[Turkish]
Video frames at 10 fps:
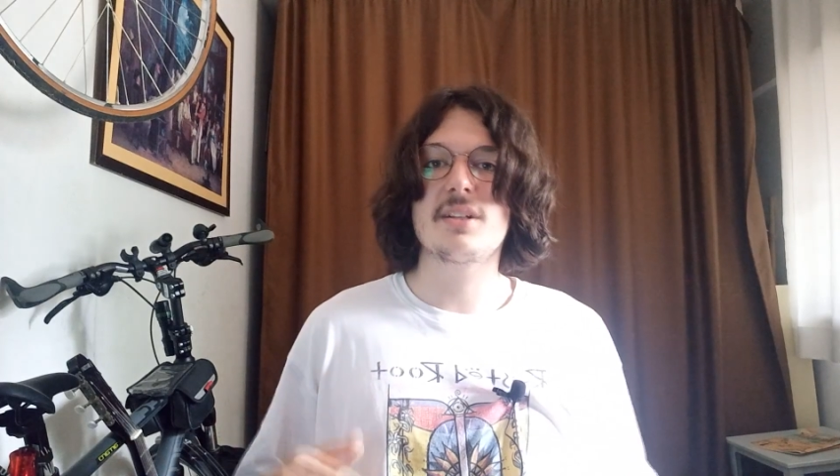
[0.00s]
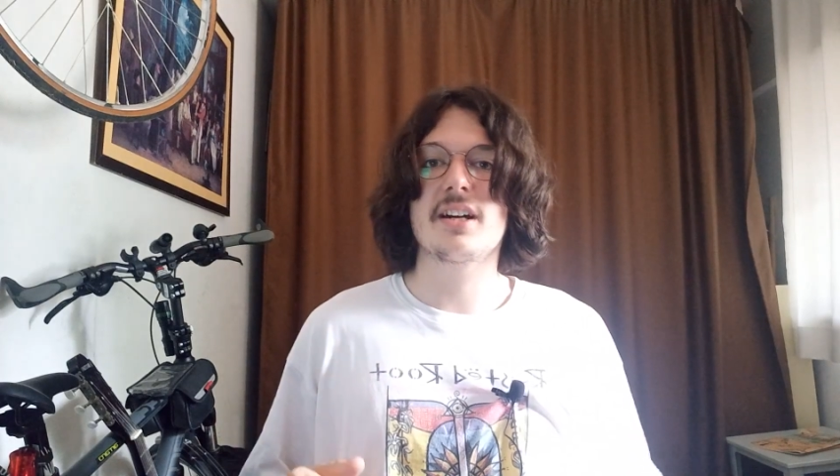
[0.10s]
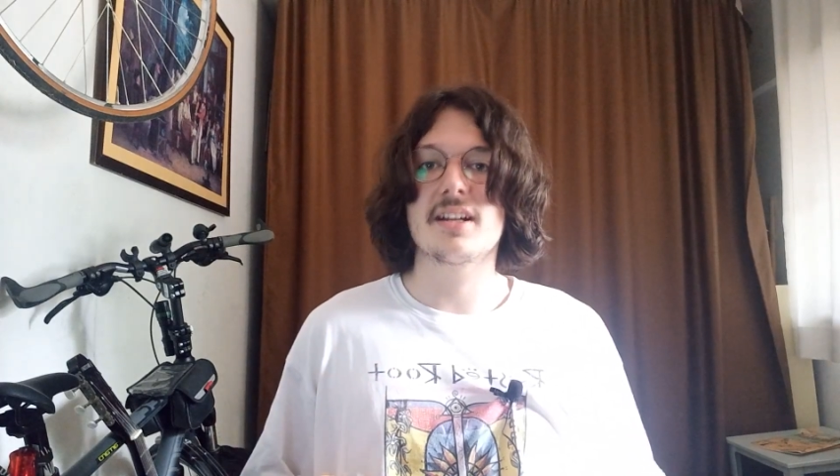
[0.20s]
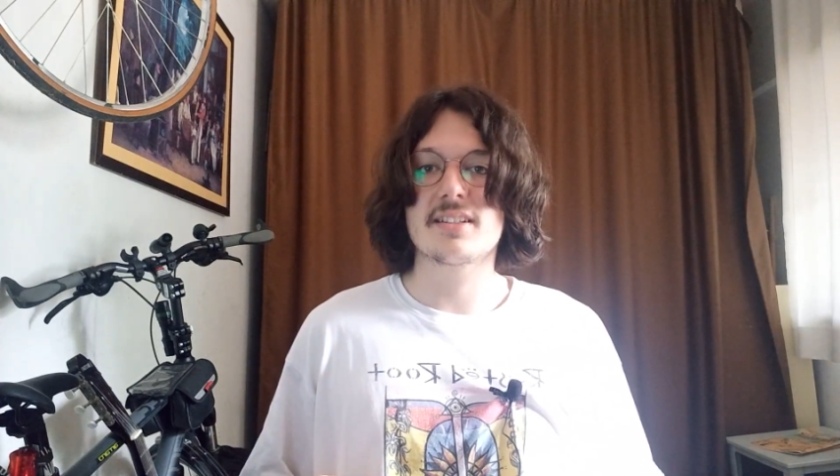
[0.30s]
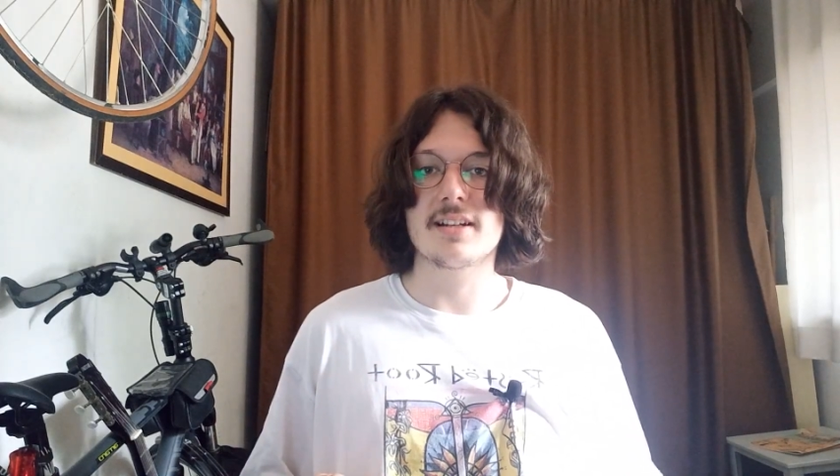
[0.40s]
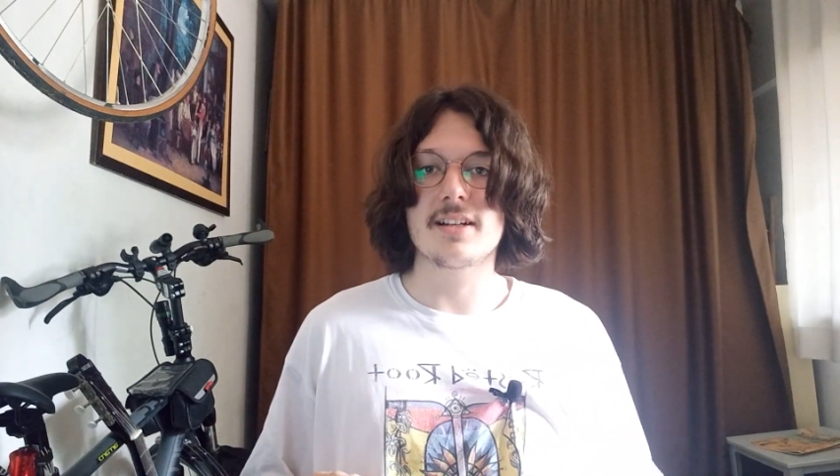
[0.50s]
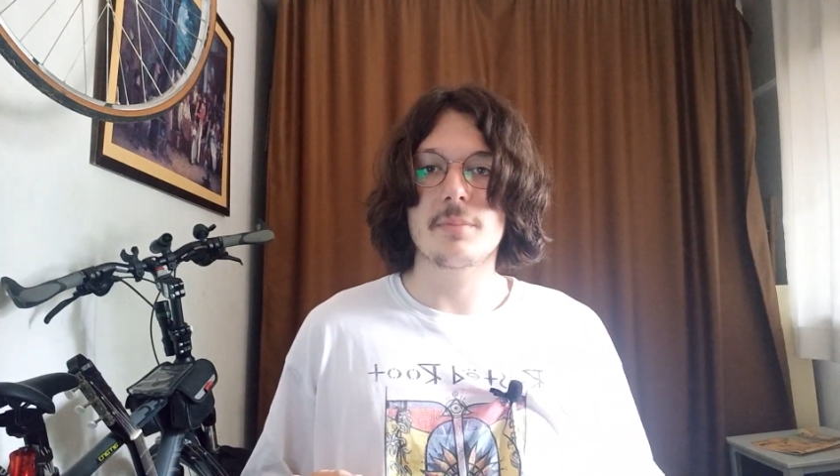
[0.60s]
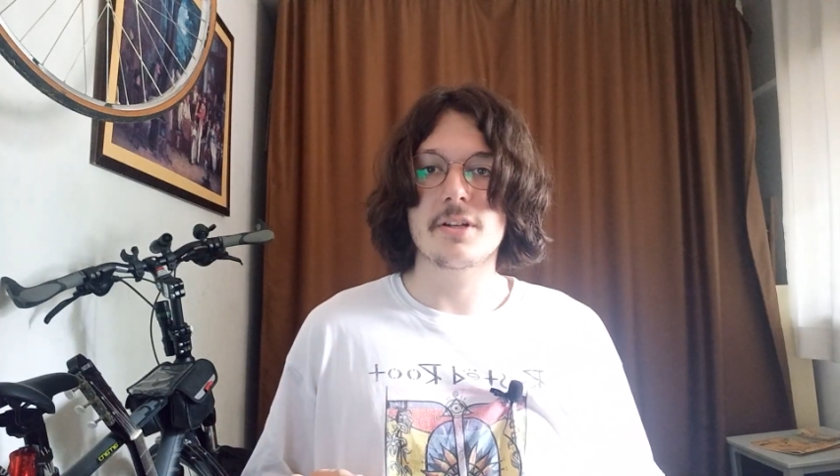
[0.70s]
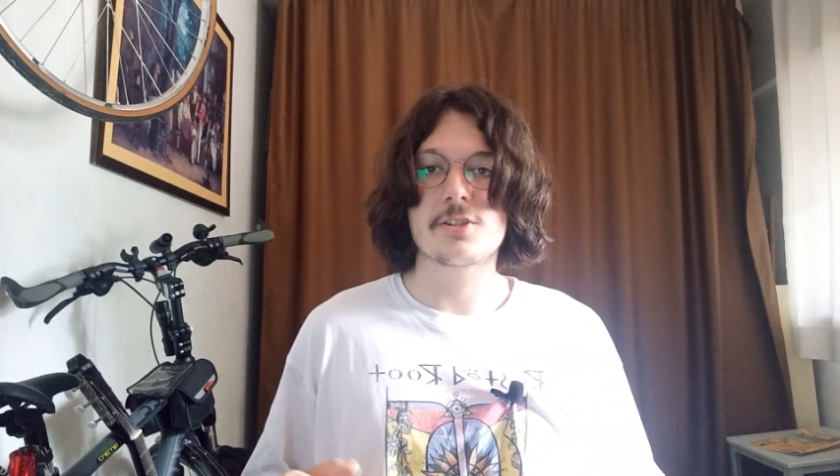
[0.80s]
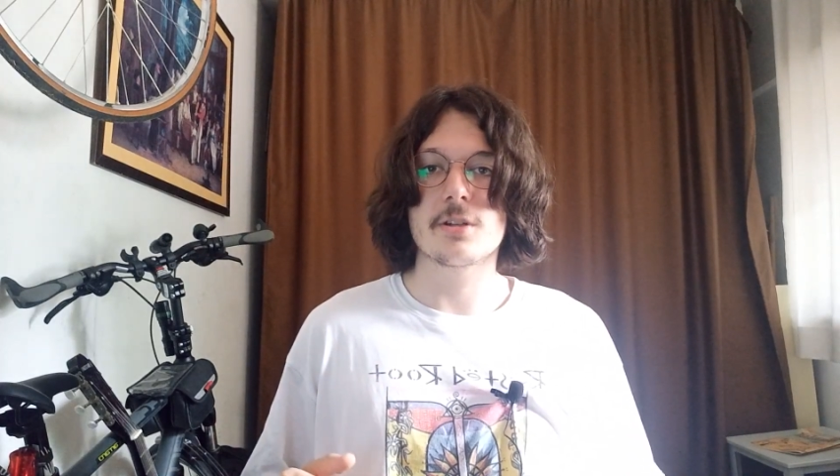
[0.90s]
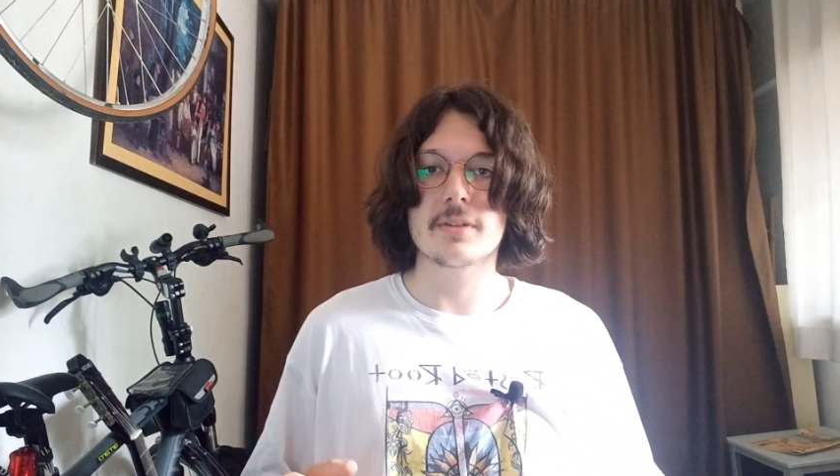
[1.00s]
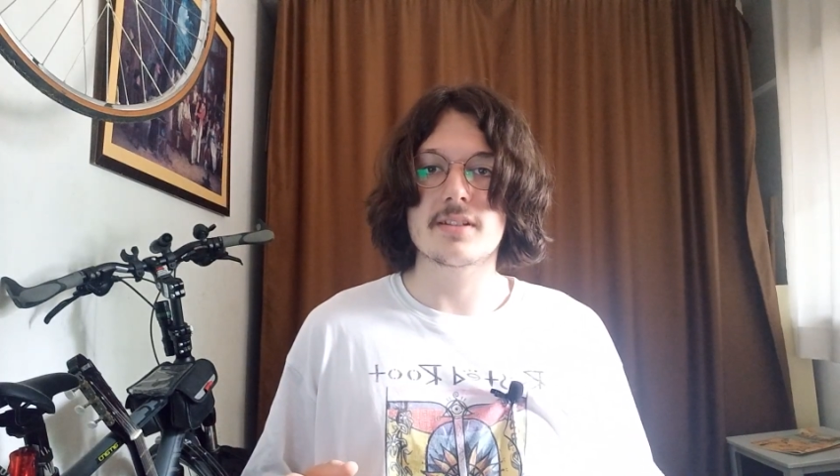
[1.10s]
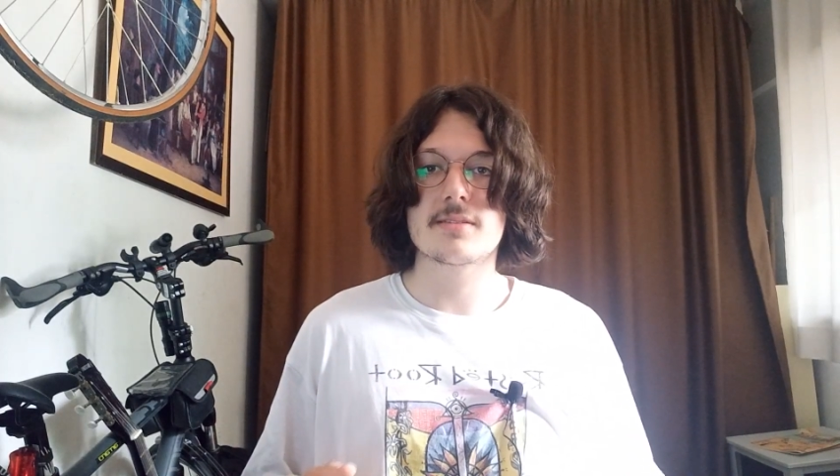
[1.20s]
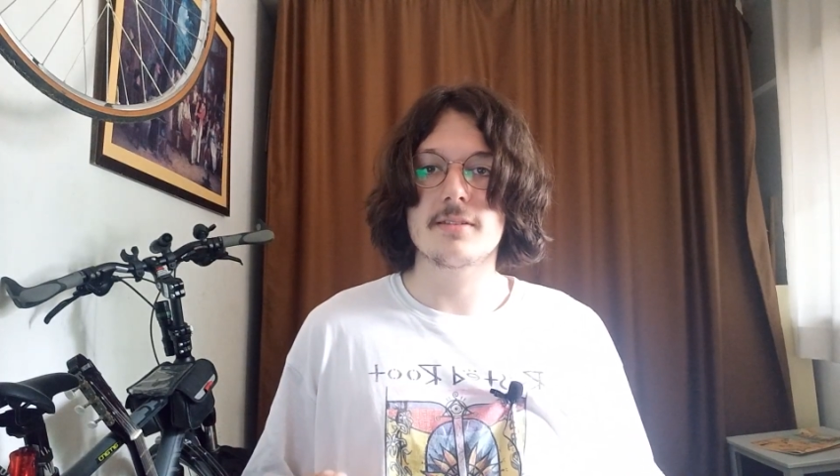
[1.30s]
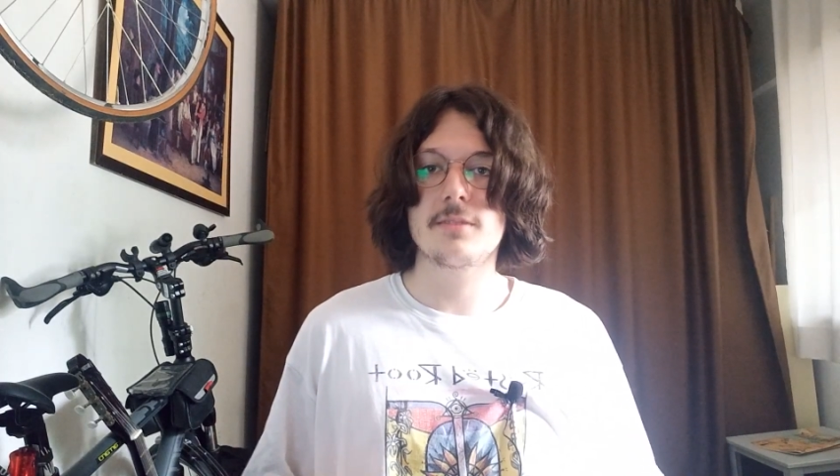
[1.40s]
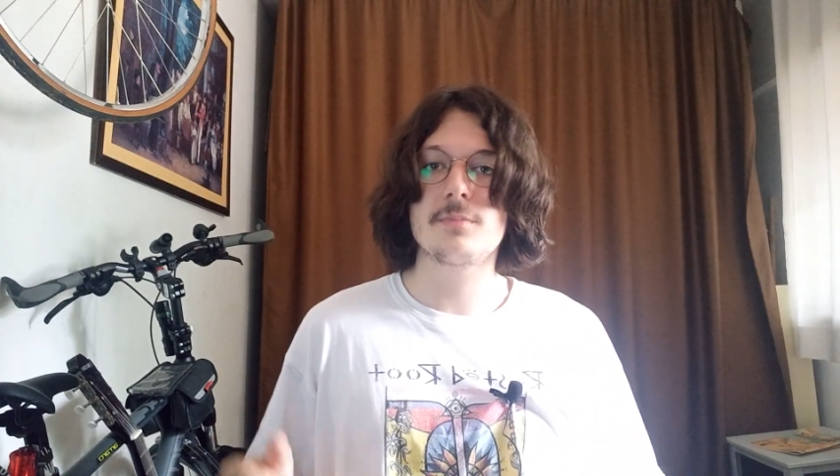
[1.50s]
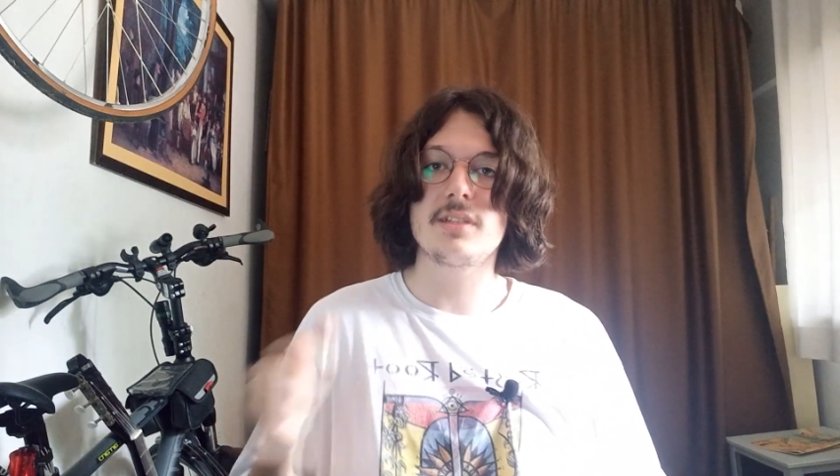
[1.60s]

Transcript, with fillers: karakterle başlamak istedim.